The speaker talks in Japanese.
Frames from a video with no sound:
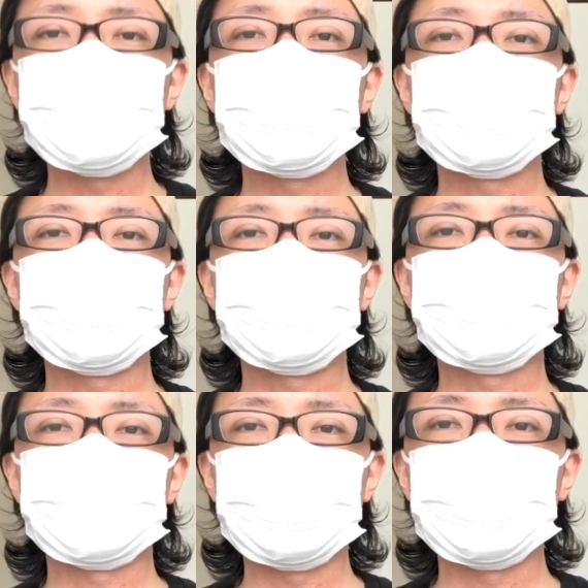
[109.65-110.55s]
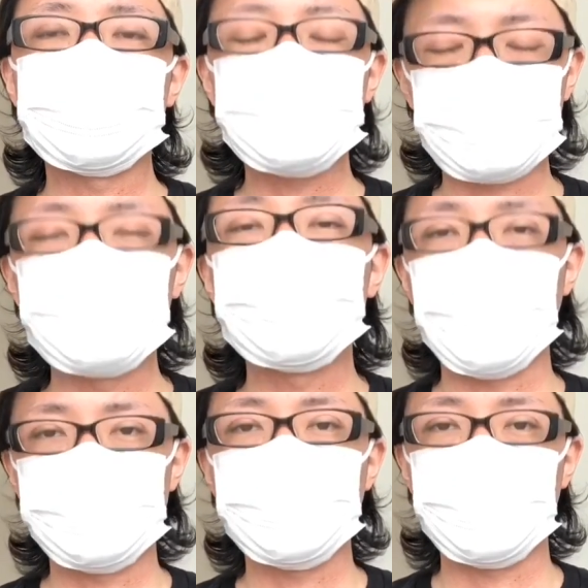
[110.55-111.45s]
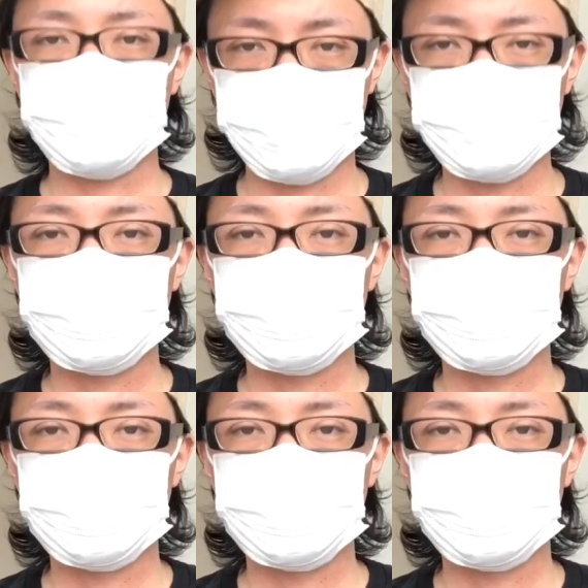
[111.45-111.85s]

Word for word: 言われているので、ちょっと混乱してます。